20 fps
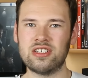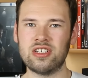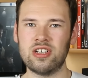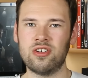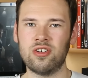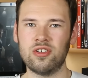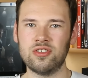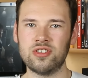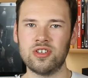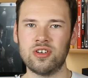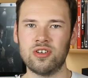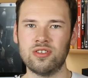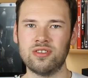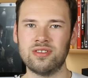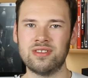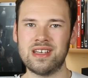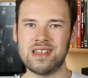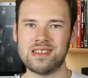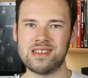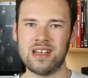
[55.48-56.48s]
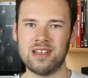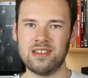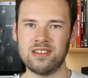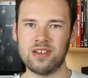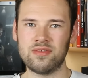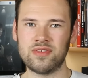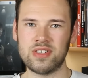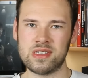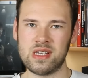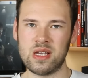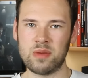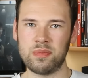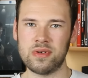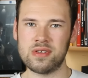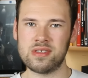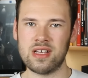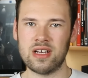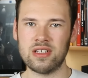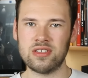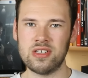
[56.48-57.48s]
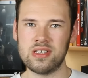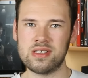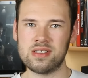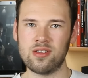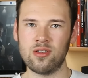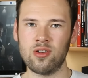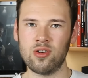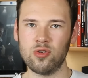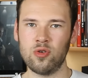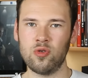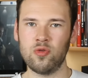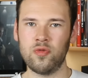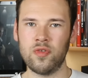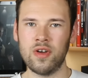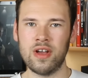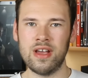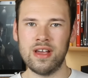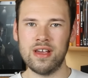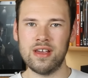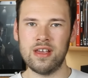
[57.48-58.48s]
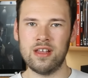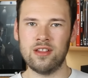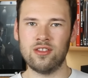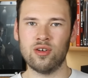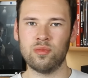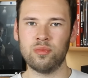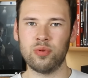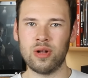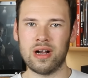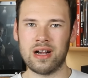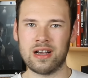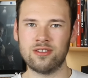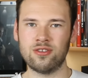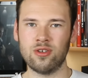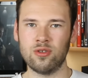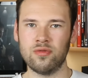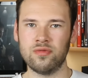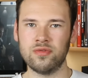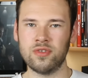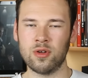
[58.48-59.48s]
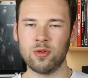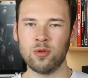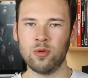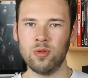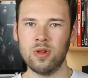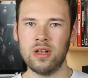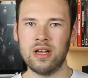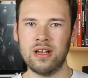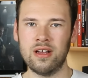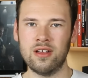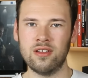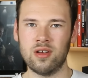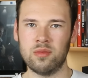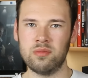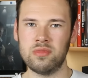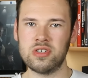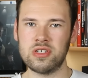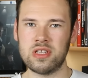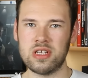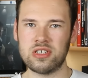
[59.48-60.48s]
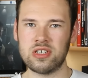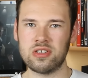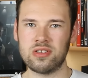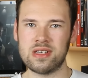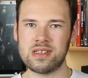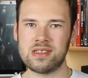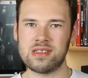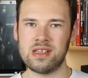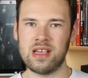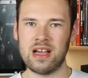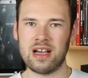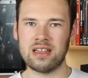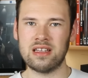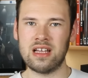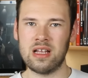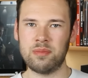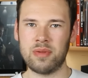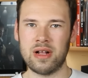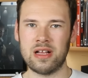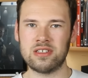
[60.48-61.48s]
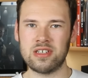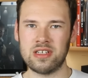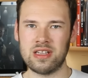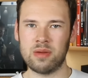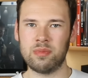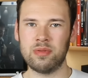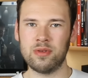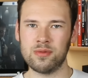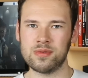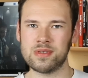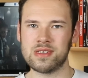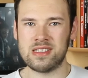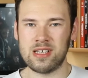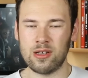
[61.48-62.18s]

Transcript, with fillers: Jeżeli chodzi o design tych wszystkich postaci, strojów i dobór aktorów do ról, to myślę, że to jest jak najbardziej na plus.